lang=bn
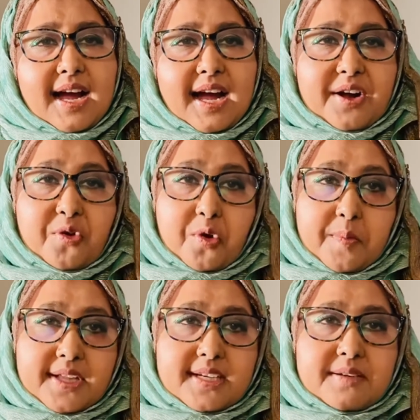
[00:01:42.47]
আর
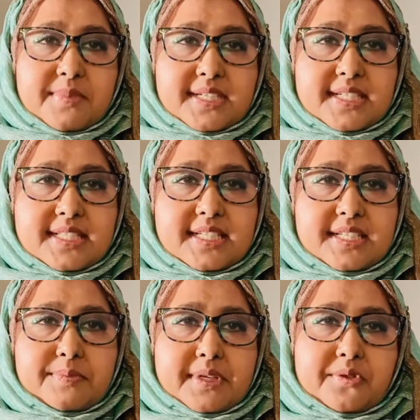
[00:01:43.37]
রমাদান মাসে যে
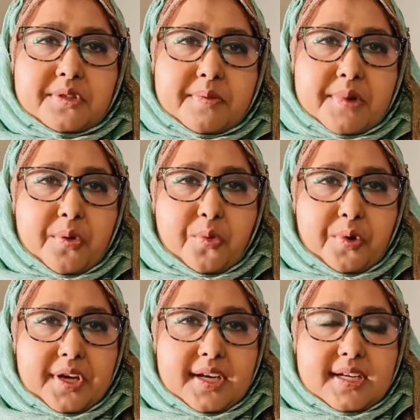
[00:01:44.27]
ইবাদত আমরা
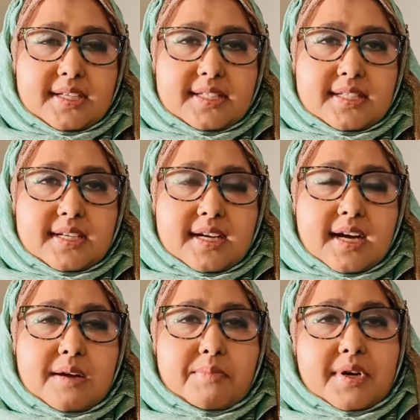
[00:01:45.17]
করি
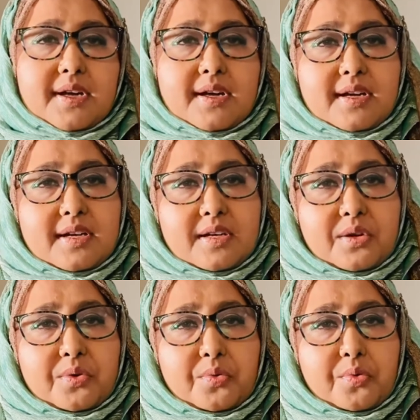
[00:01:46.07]
আমরা
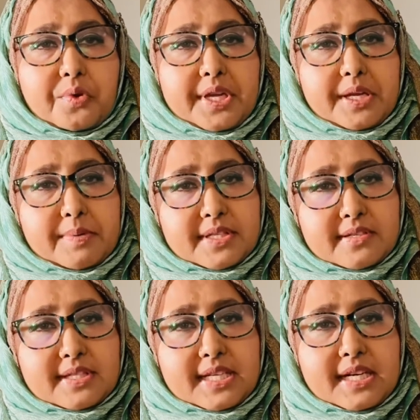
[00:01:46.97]
ওই
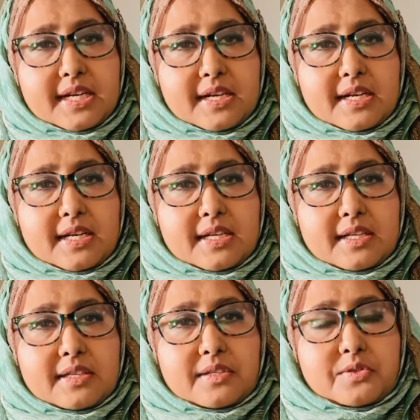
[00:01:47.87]
ইবাদতের
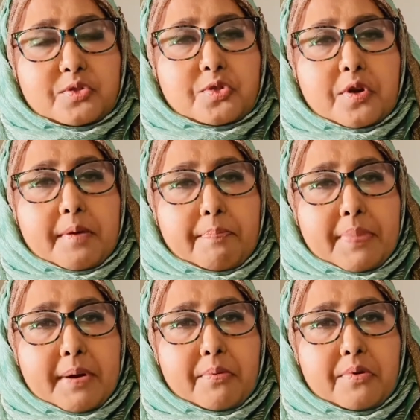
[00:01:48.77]
সব
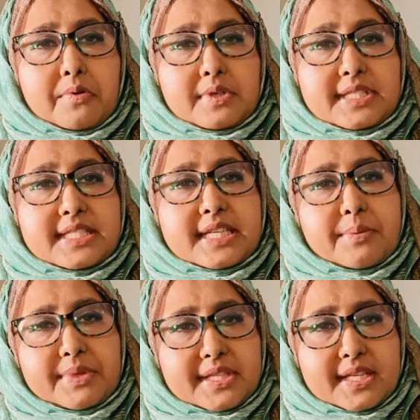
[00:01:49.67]
পাব
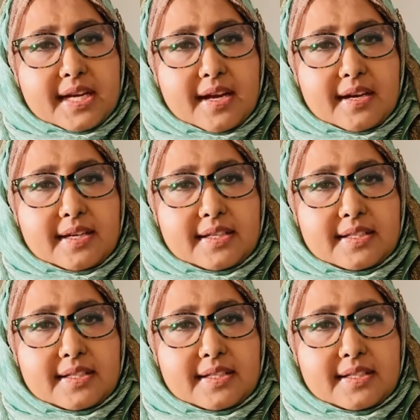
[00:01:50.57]
জ্যামিতিক হারে